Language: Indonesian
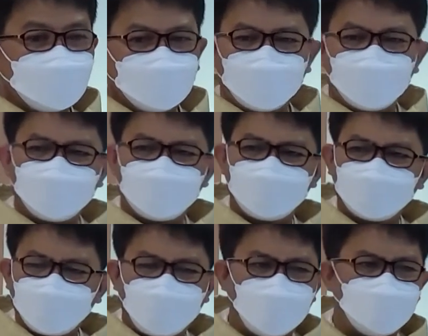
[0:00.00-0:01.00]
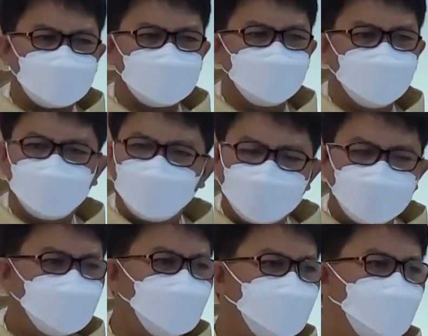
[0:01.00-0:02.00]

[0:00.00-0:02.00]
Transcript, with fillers: Ah, mama tahu apa sih, mah Diem aja deh,